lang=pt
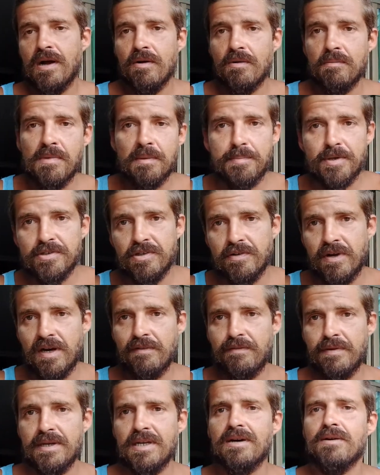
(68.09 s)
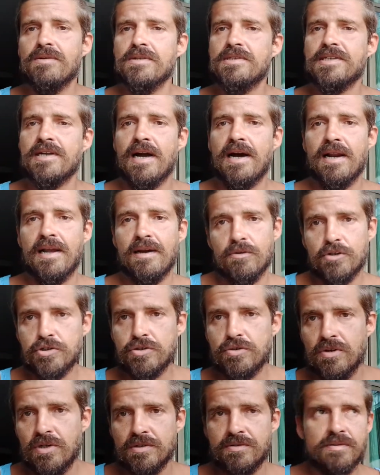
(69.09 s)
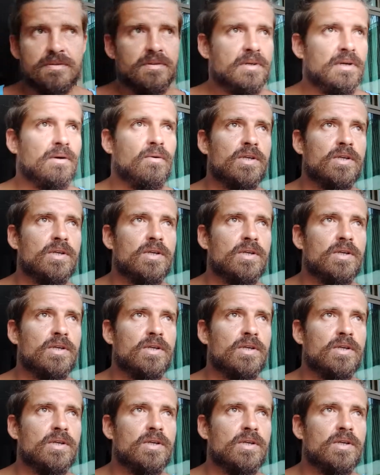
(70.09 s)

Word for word: Alguma pessoa vai falar não, esse cara é gostoso.